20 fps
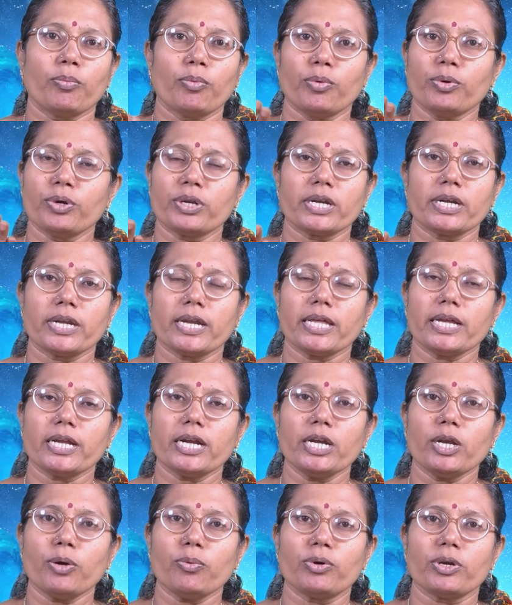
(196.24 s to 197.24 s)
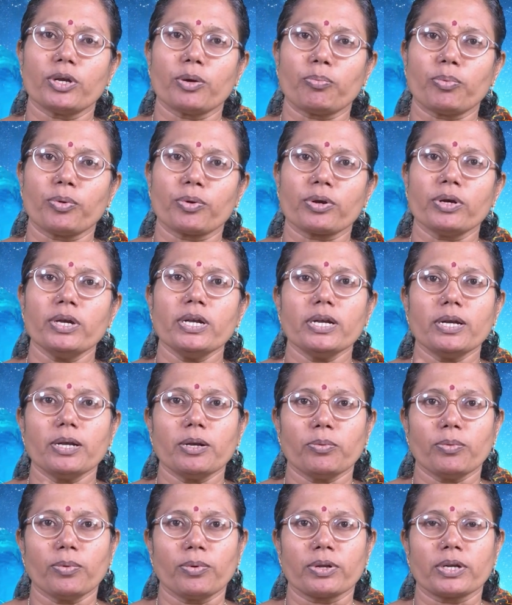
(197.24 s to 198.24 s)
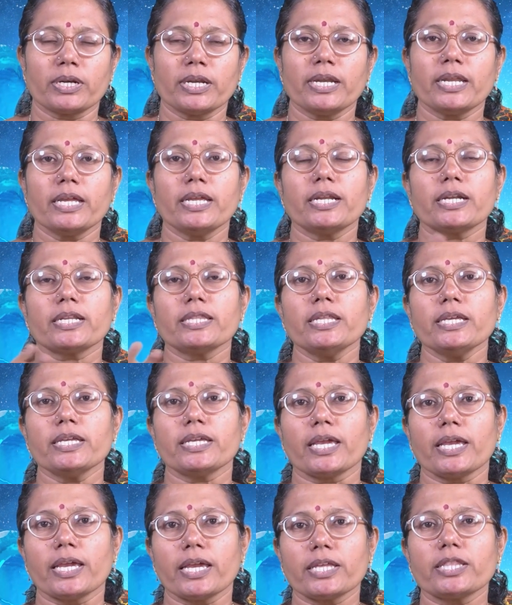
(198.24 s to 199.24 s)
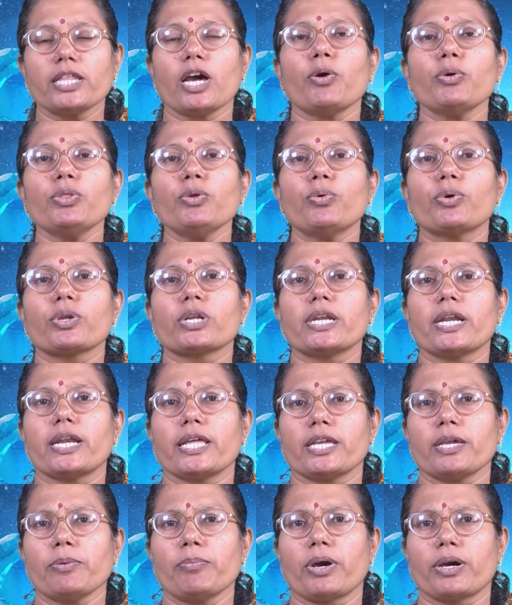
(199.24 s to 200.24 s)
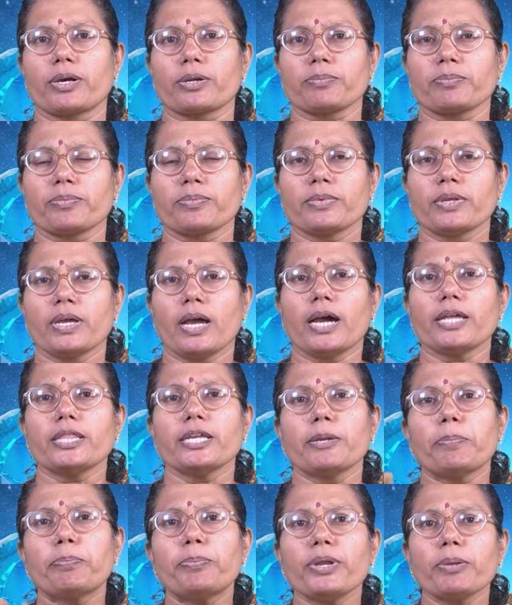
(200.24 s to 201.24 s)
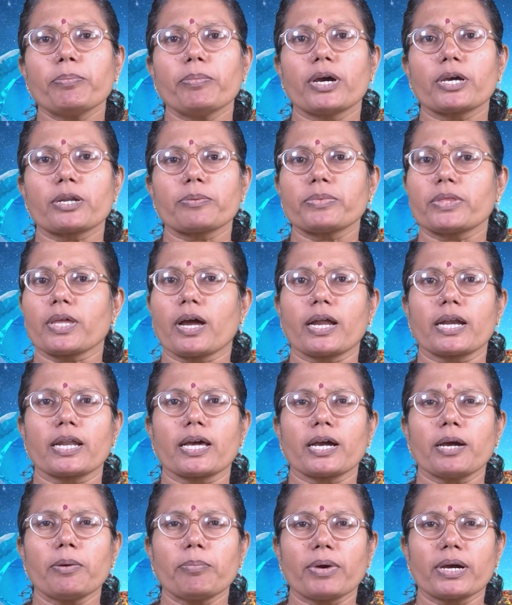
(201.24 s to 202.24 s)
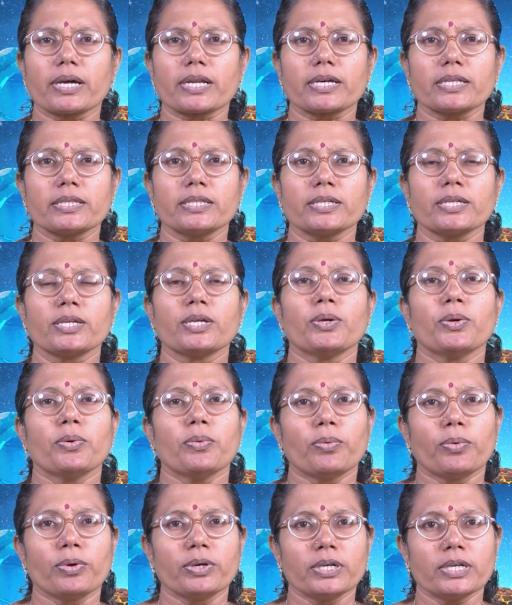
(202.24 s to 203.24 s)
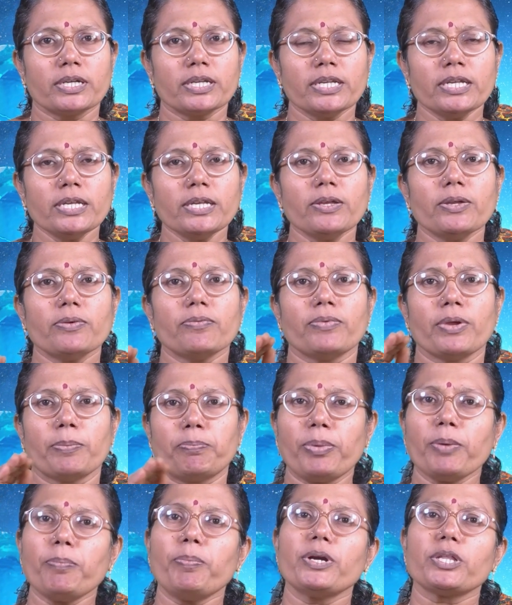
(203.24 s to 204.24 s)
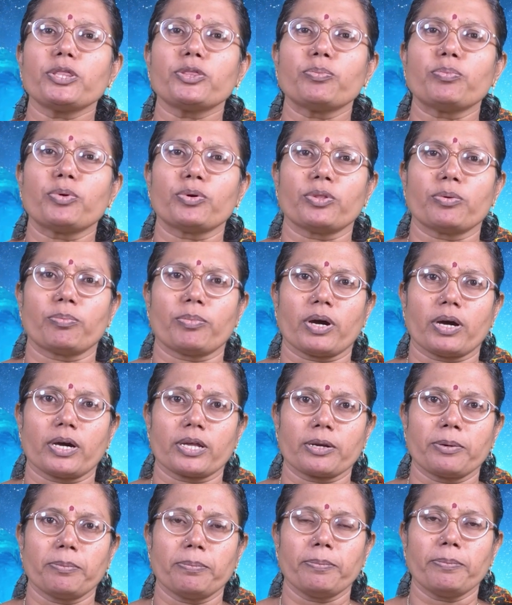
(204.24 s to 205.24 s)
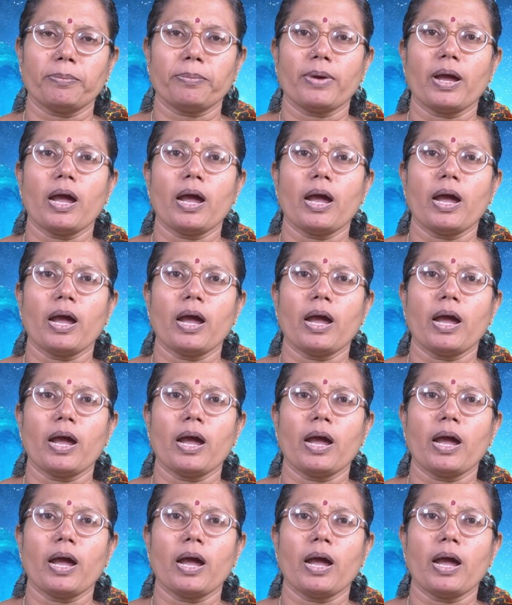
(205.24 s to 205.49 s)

மூன்று நிலைகளில் உள்ள பொருள் ஒரு நிலையிலிருந்து ஏதாவது ஒரு நிலைக்கு மாறும் அது எப்படி மாறும் தானாக மாறாது ஒன்று வெப்பப்படுத்தும் போது மாறும்